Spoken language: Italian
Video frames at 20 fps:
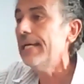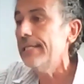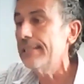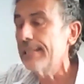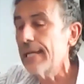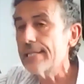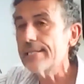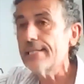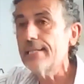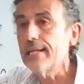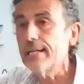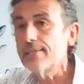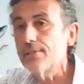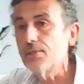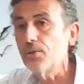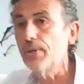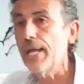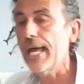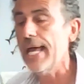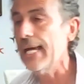le
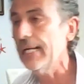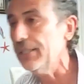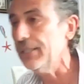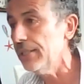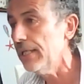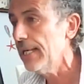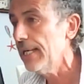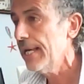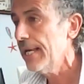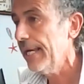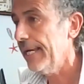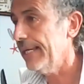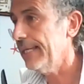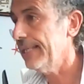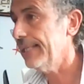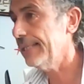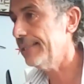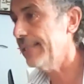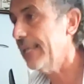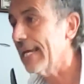transnazionali
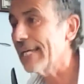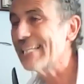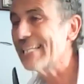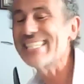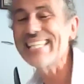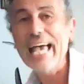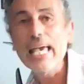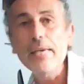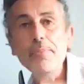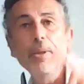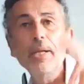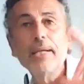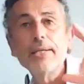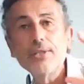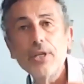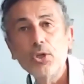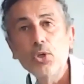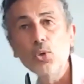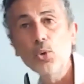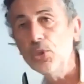eh, della cyber
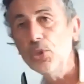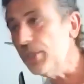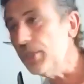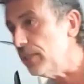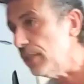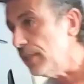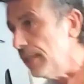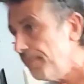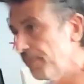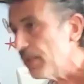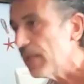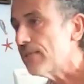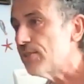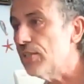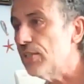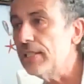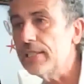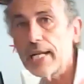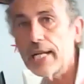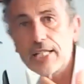security
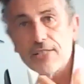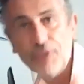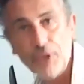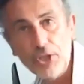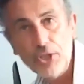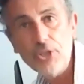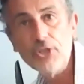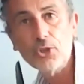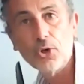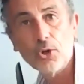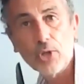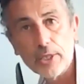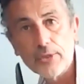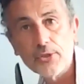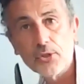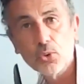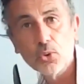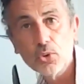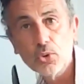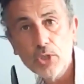si trasferiscono al
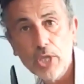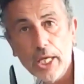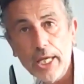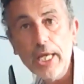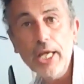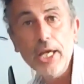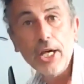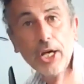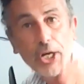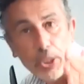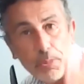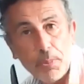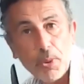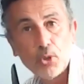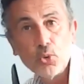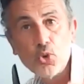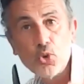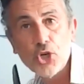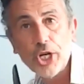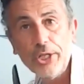sud
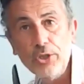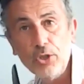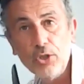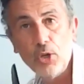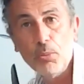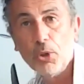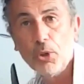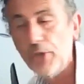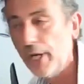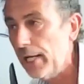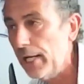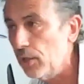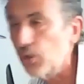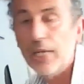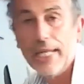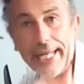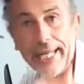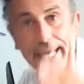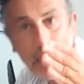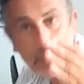riproducendo il modello
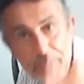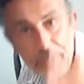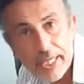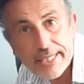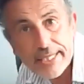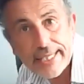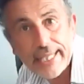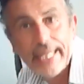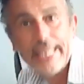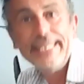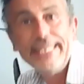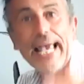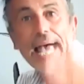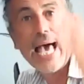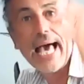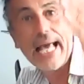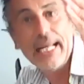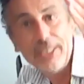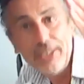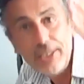delle gabbie
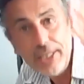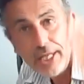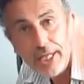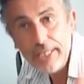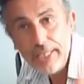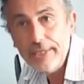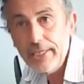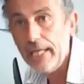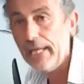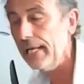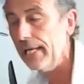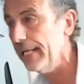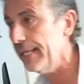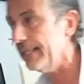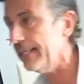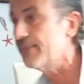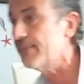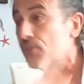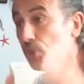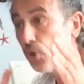salariali,
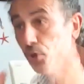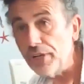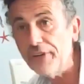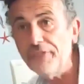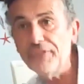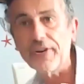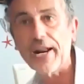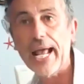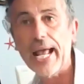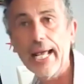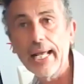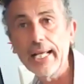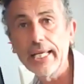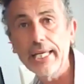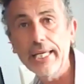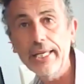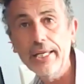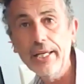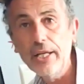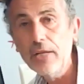delle zone
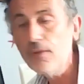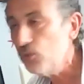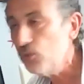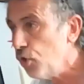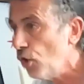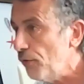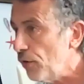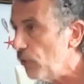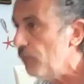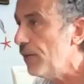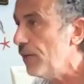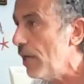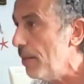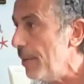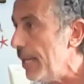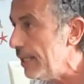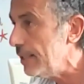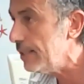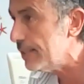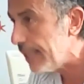franche, dove
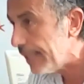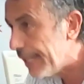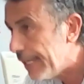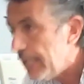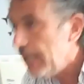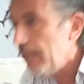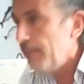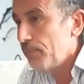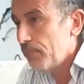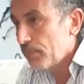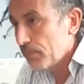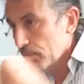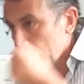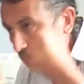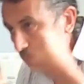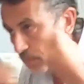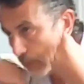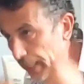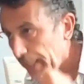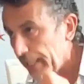ovviamente
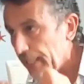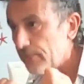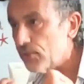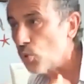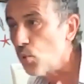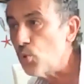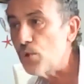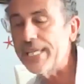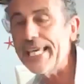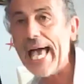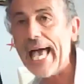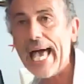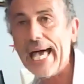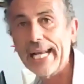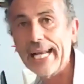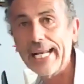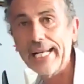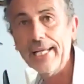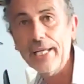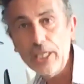eh,
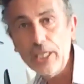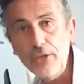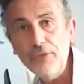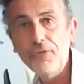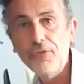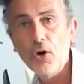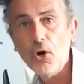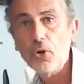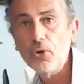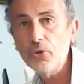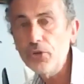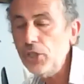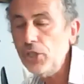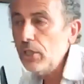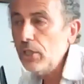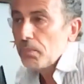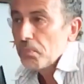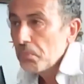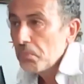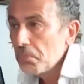succhiare i
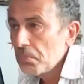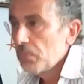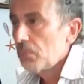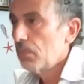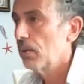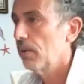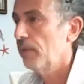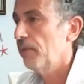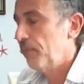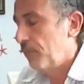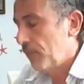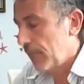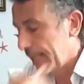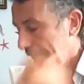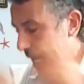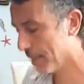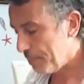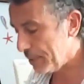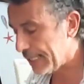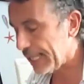fondi
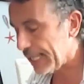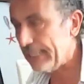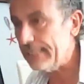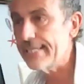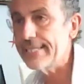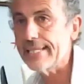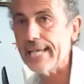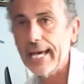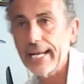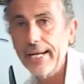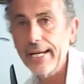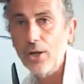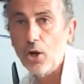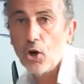capitalizzare